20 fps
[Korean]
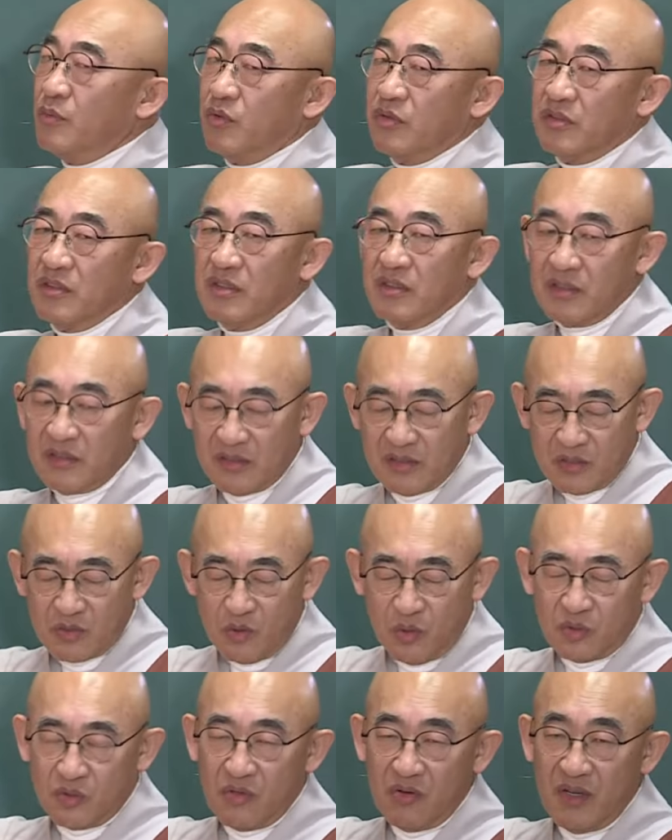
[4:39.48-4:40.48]
모든 것은
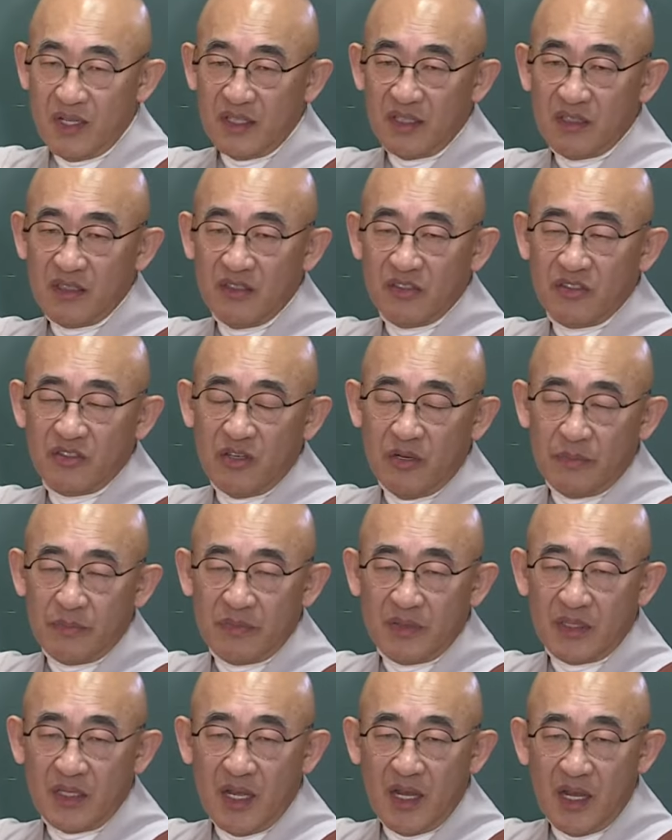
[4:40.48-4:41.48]
고통 아닌 것이
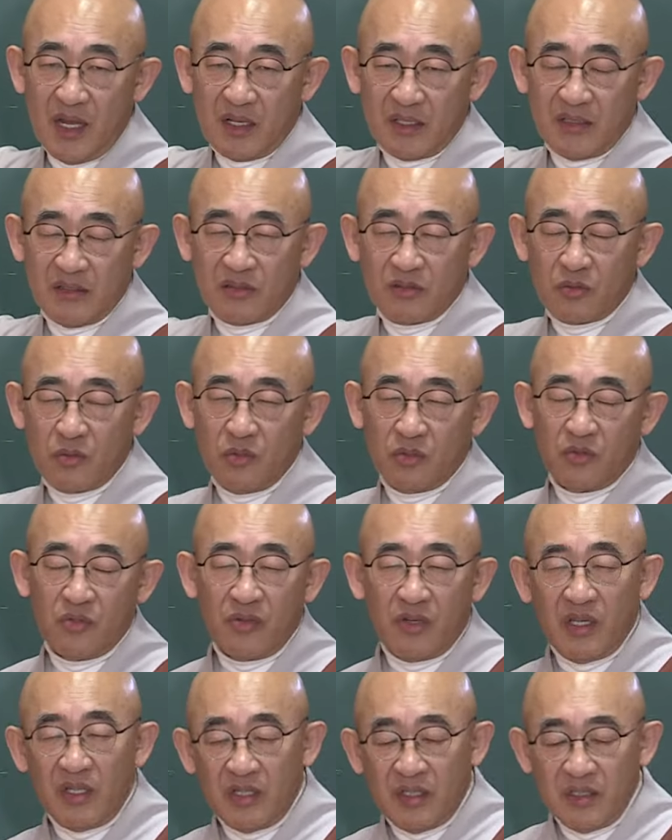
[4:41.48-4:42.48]
없다. 그래서
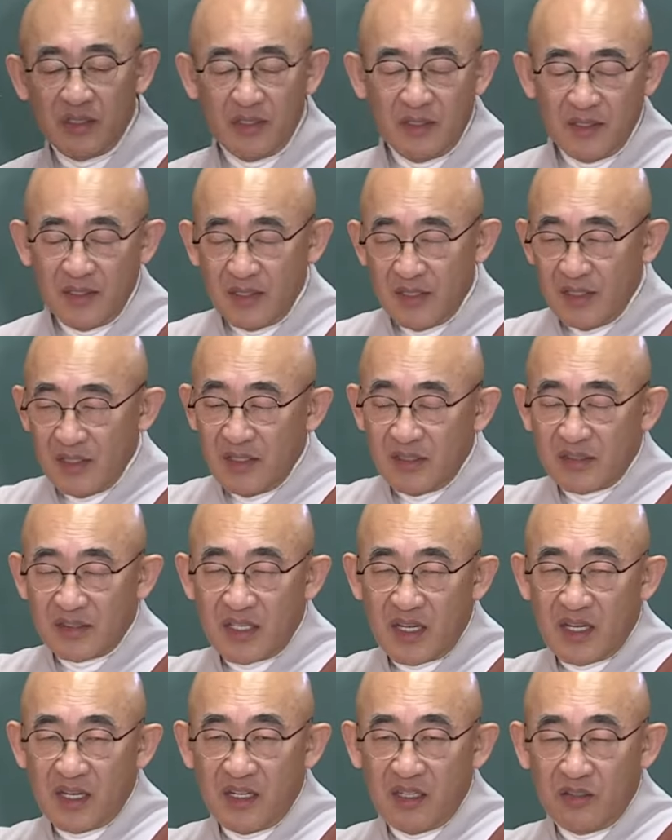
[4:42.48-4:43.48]
고통에는
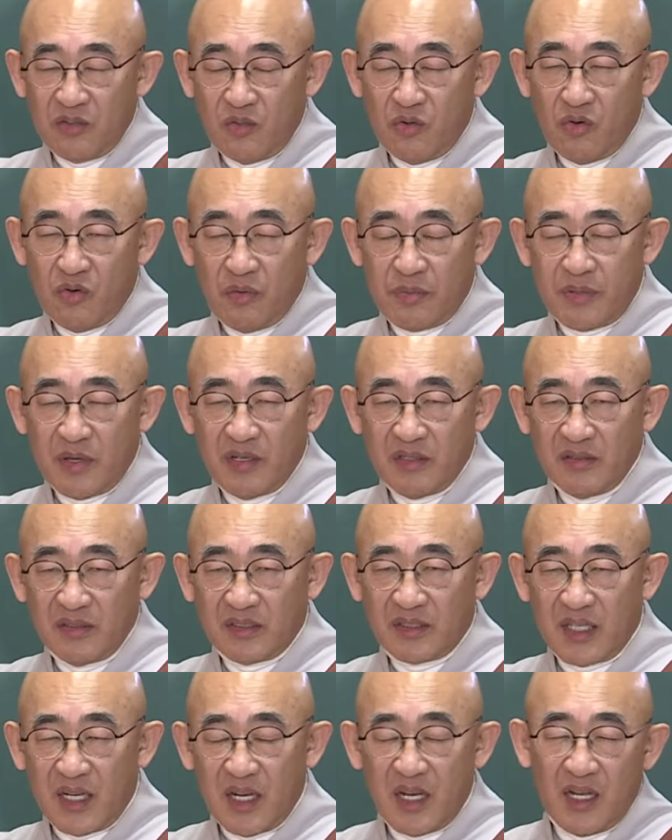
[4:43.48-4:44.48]

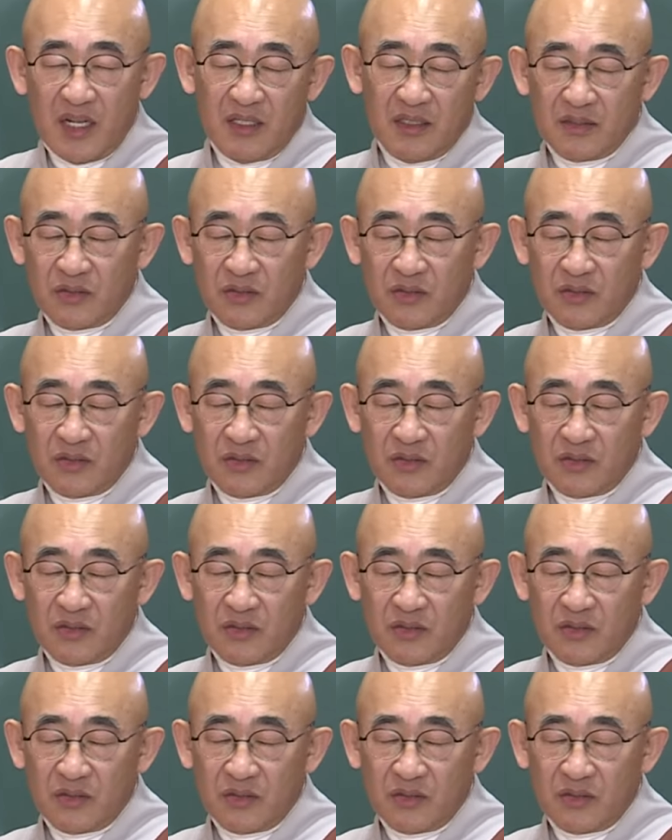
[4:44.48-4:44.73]
생로병사